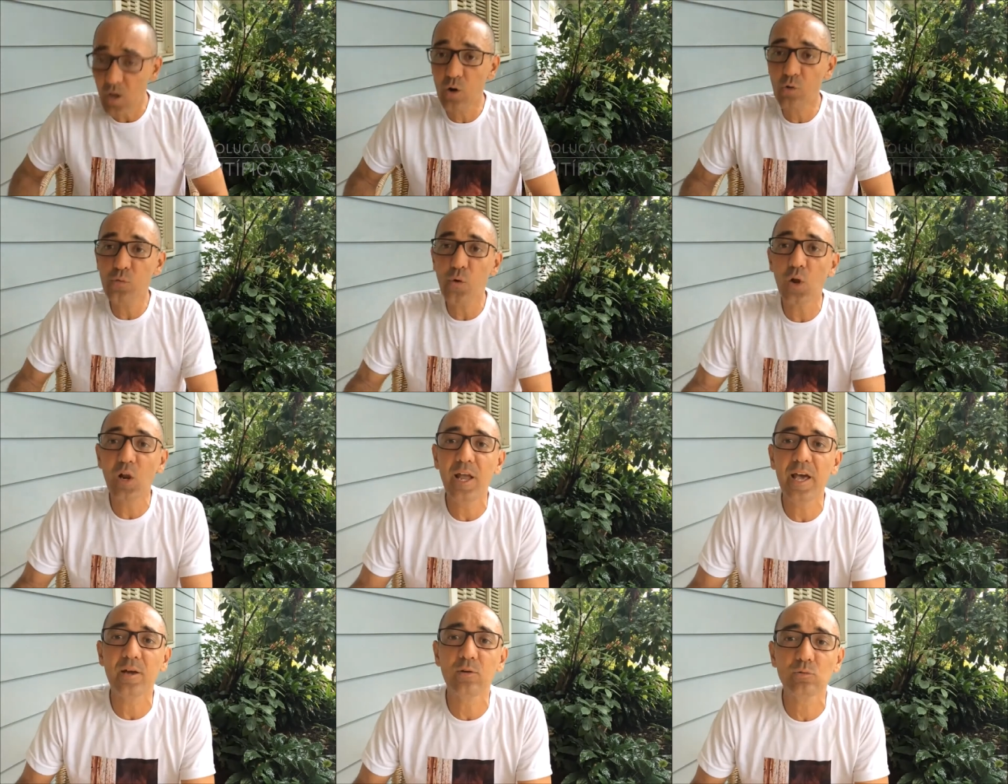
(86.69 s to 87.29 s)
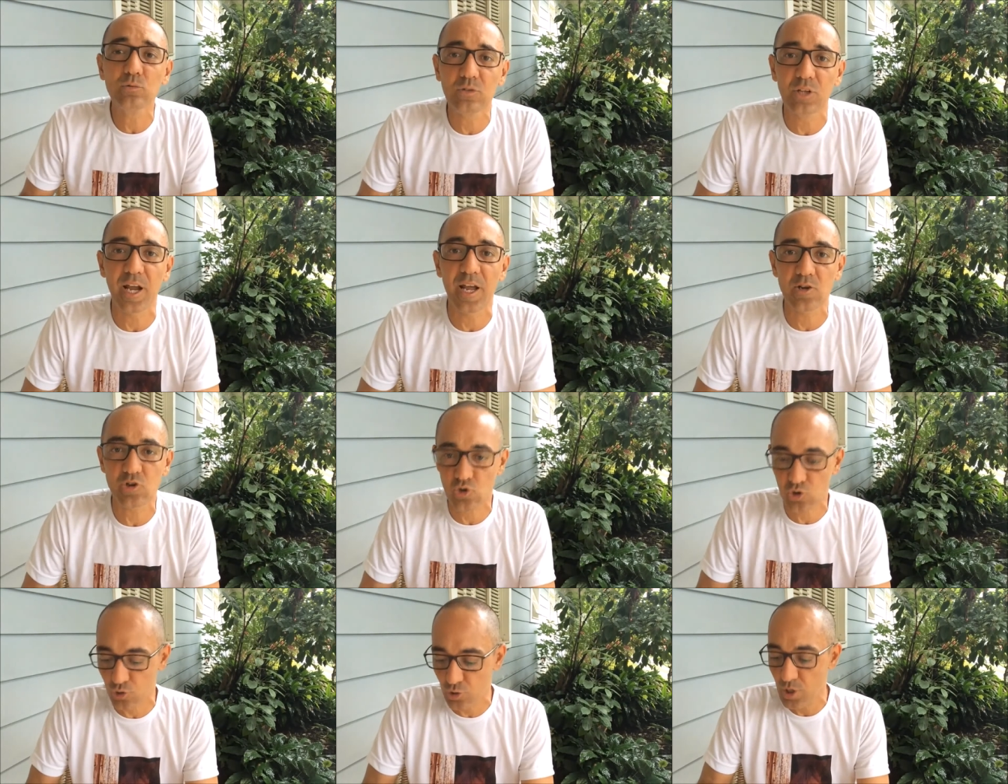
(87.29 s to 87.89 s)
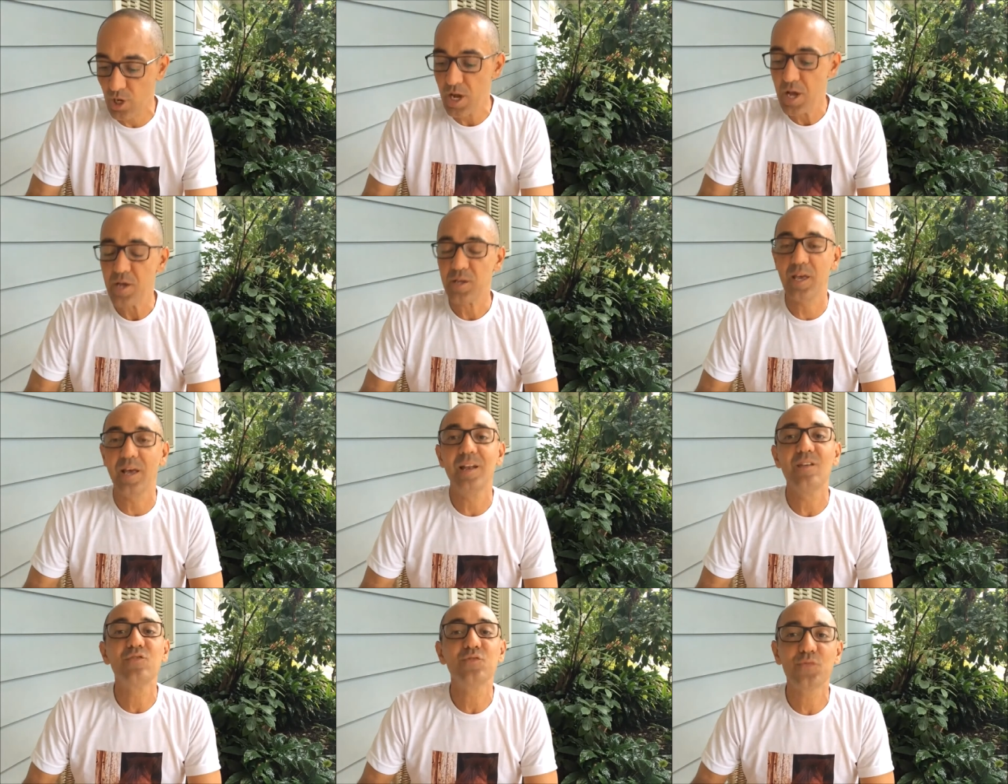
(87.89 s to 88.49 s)
Eu vou ler um trecho
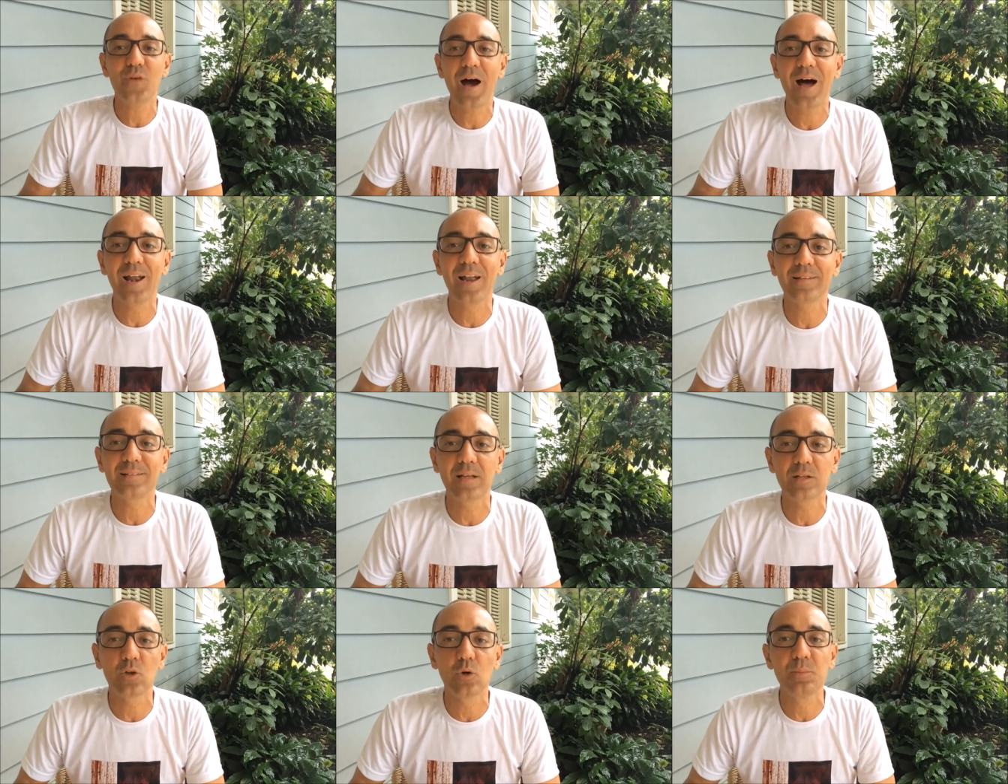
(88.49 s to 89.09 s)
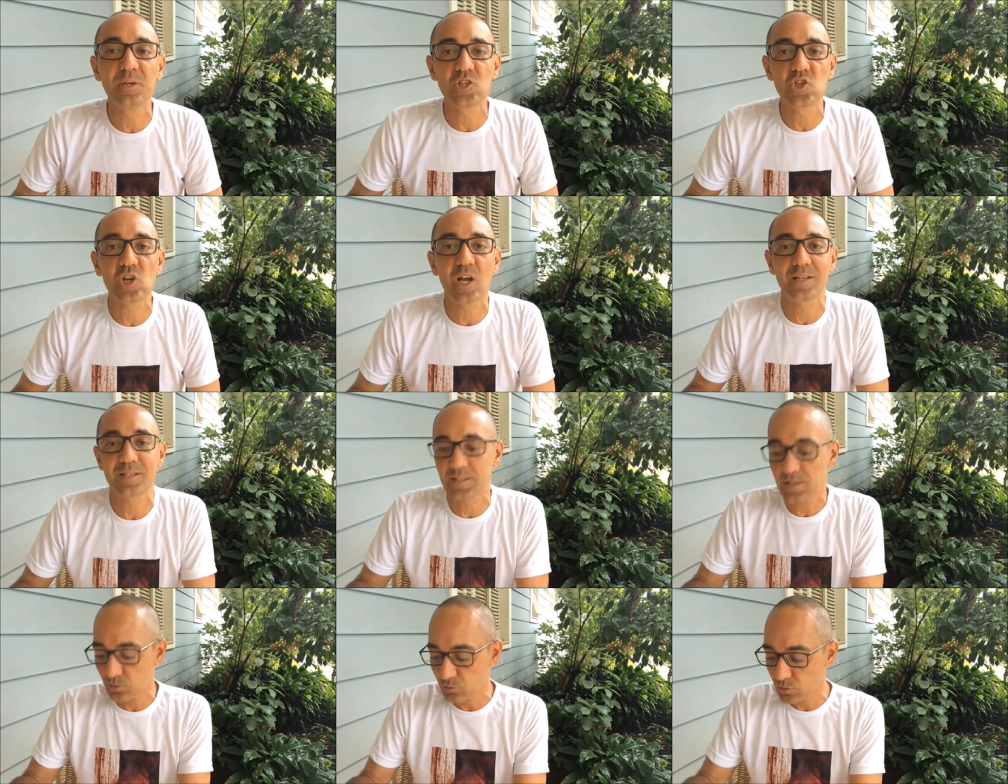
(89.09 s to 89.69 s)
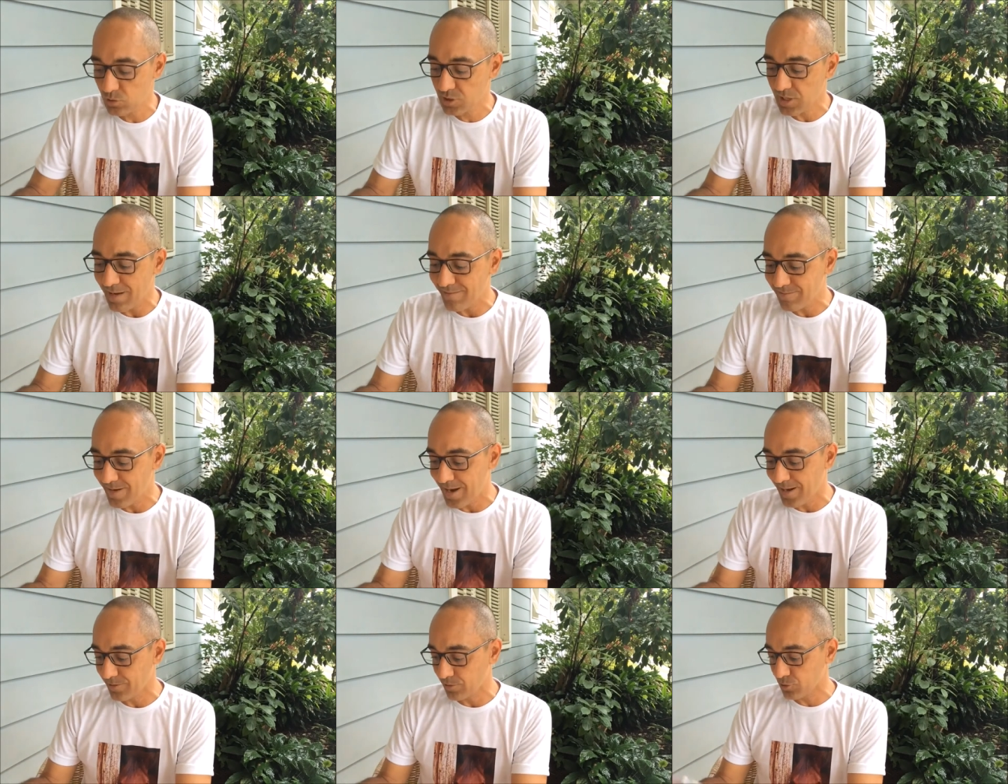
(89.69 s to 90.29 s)
que ele fala da domesticação dos
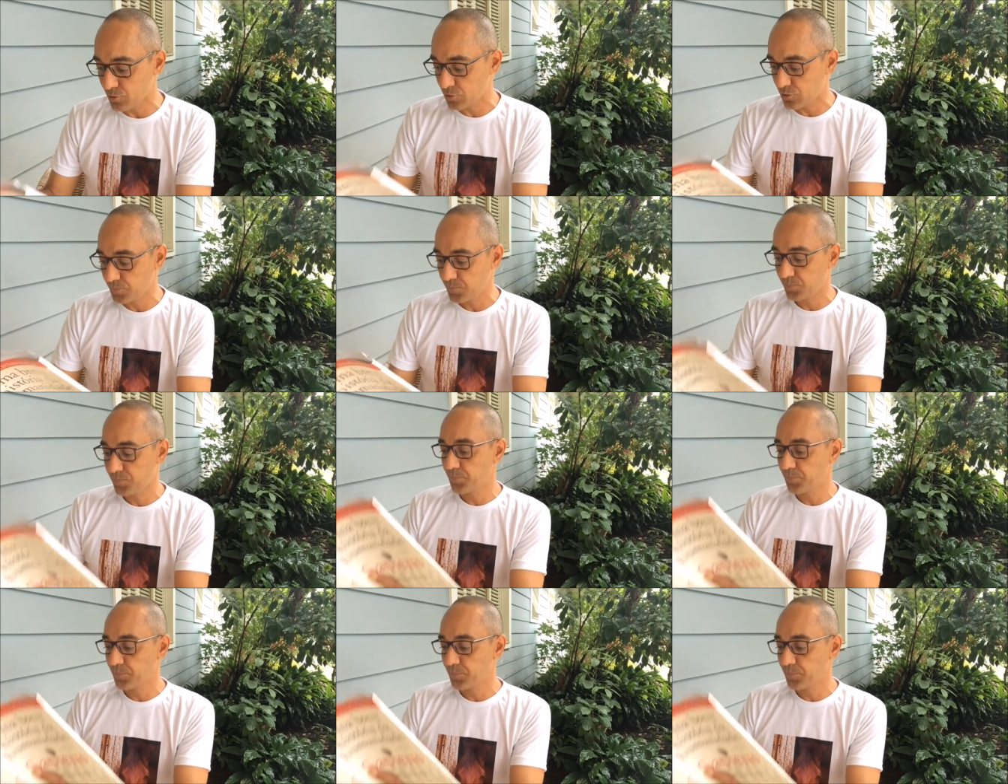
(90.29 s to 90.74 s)
cavalos.